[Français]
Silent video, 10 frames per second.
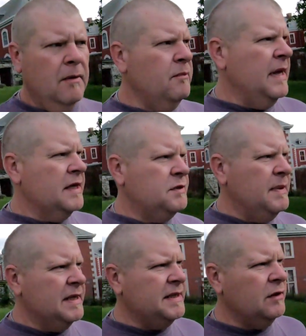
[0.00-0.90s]

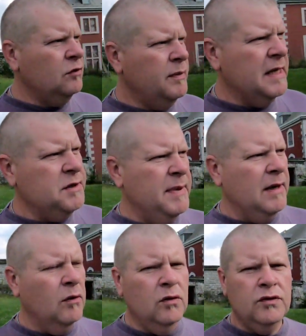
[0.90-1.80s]
euh, 7 ou BSB
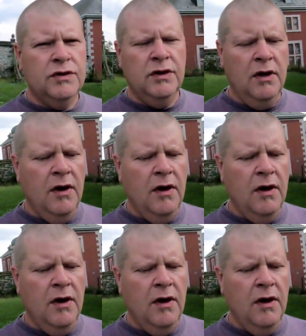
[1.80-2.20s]
11